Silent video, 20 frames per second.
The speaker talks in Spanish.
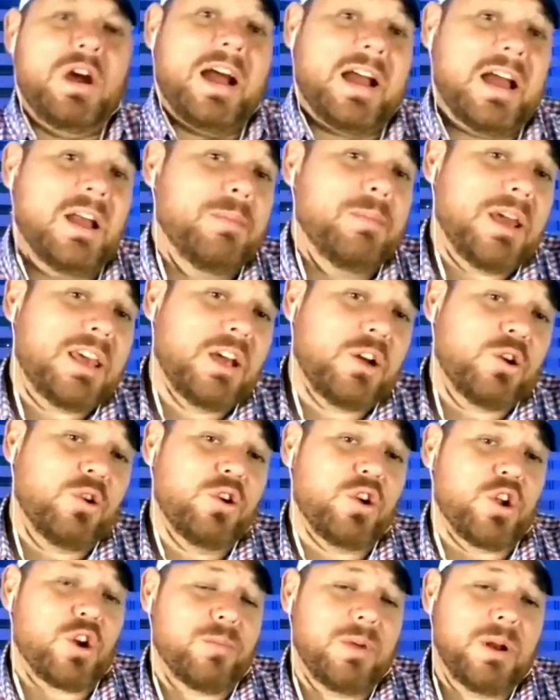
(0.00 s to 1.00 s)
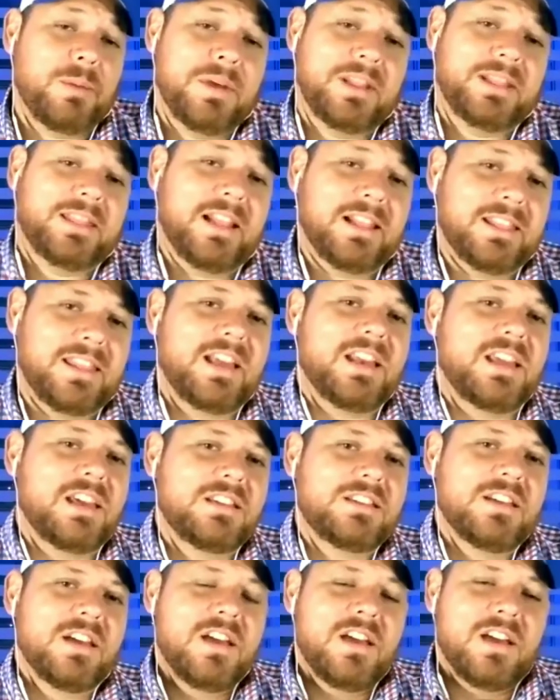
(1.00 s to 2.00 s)
acá en México normalmente el
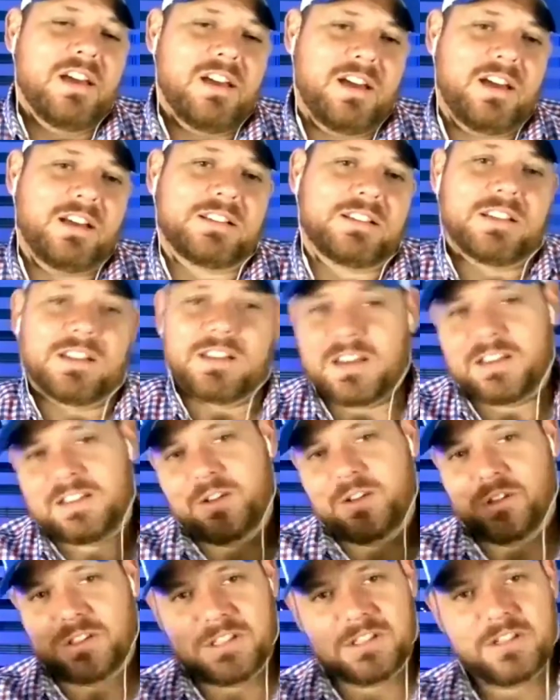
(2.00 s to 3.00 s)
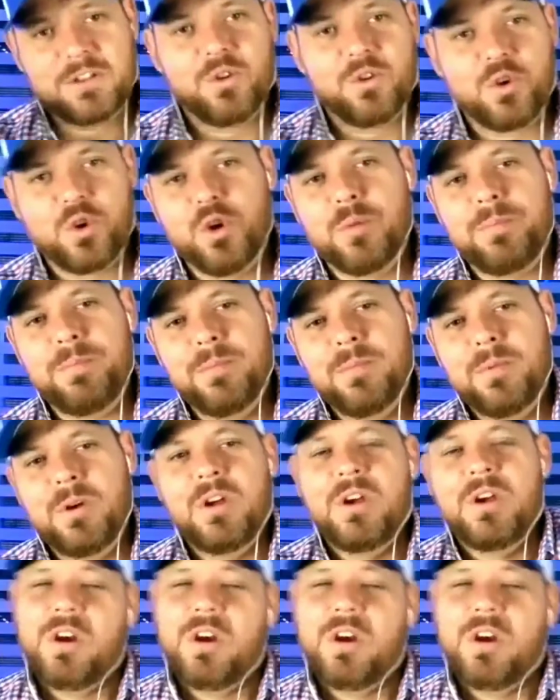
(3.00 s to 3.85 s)
tenis es que si no estás en un club